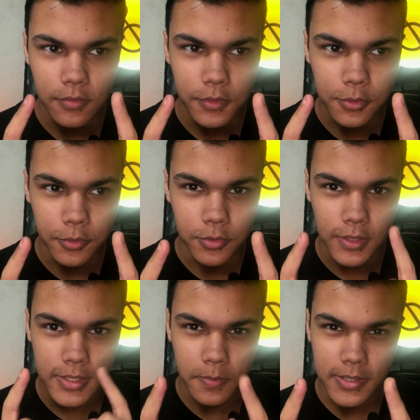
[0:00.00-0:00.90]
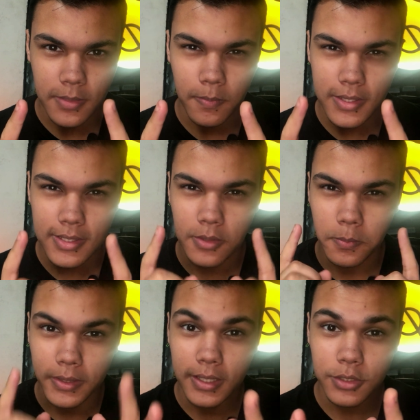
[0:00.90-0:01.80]
do vídeo continuar, você precisa passar no
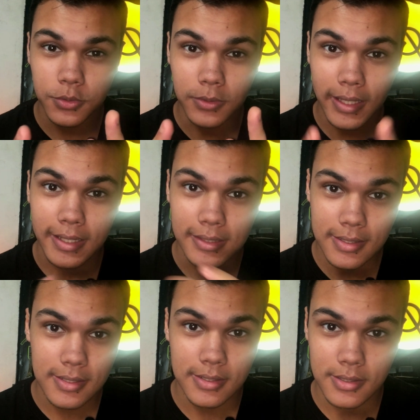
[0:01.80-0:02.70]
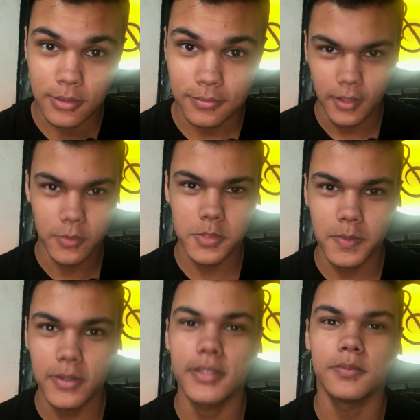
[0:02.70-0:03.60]
pedágio do like e da inscrição. Eu
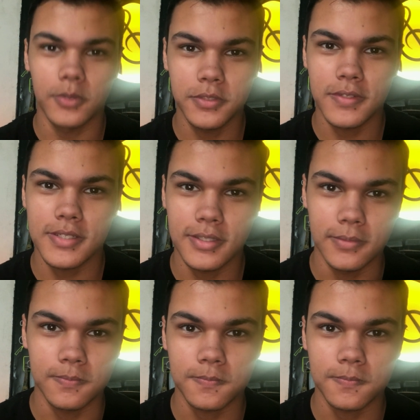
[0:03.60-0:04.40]
espero aqui, pode fazer aí.